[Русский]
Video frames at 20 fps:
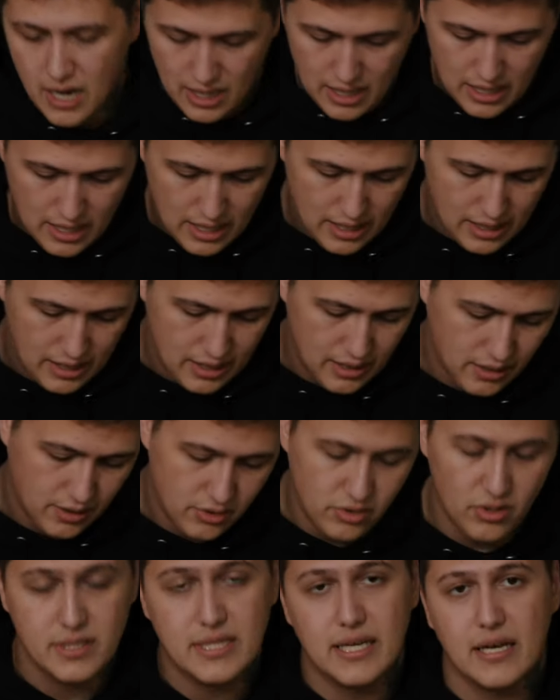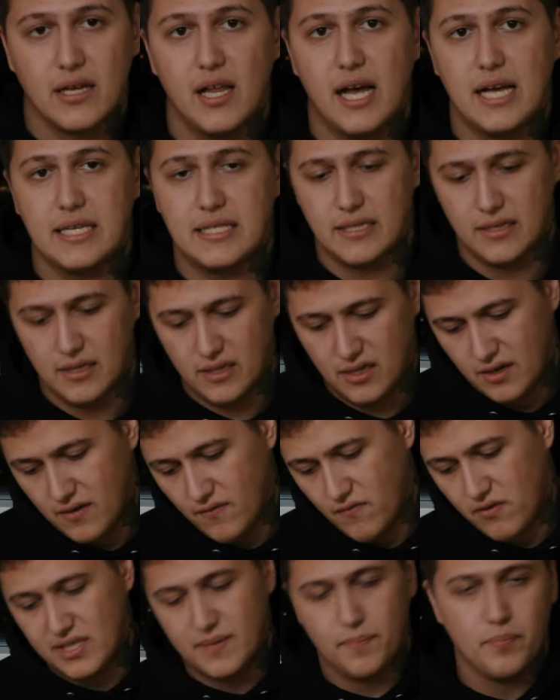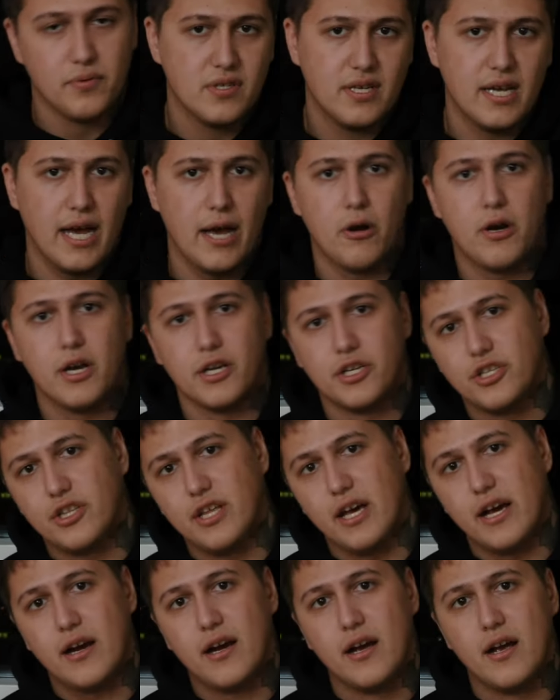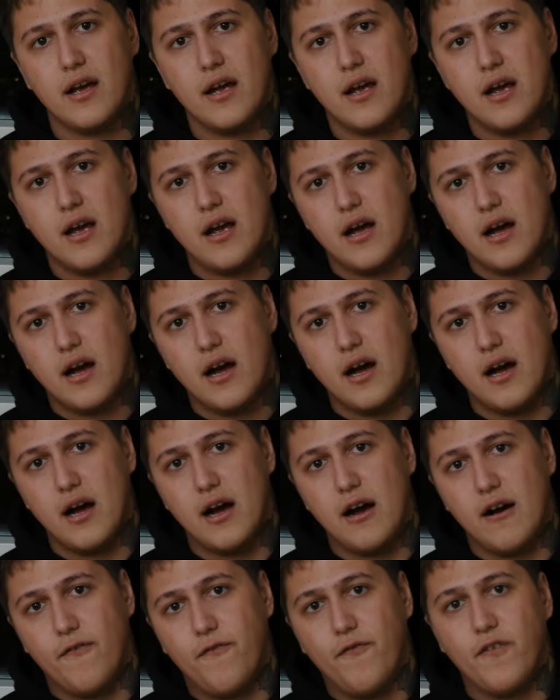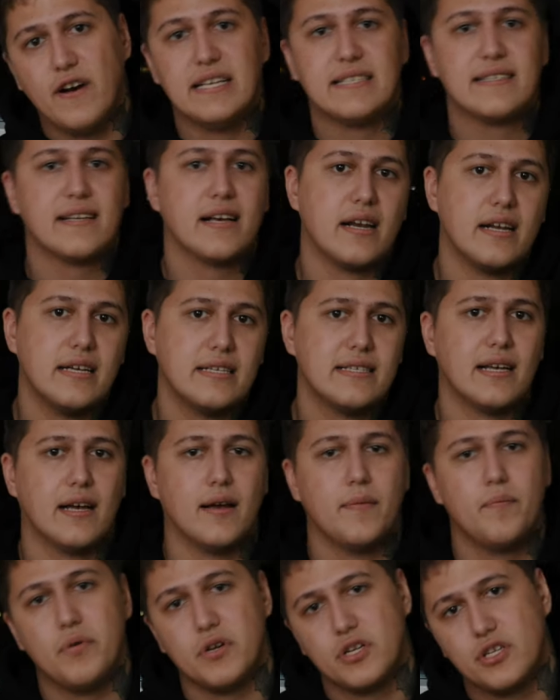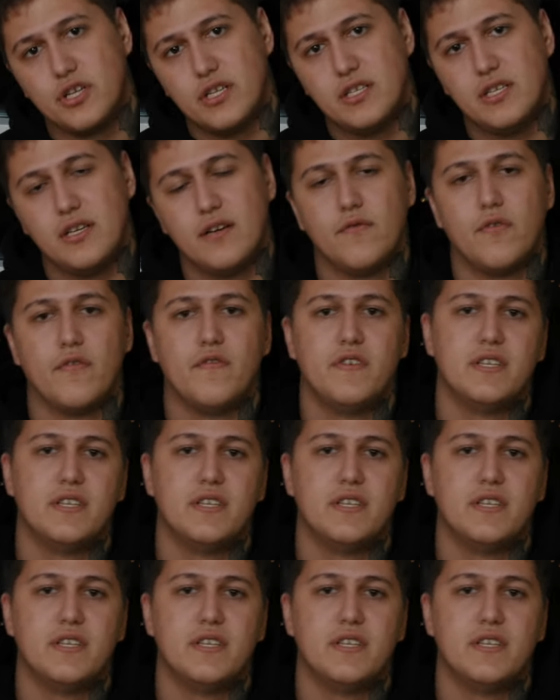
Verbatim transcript: А, кто согласен, вот запускаю хэштег а, фейс-крыса, пишите его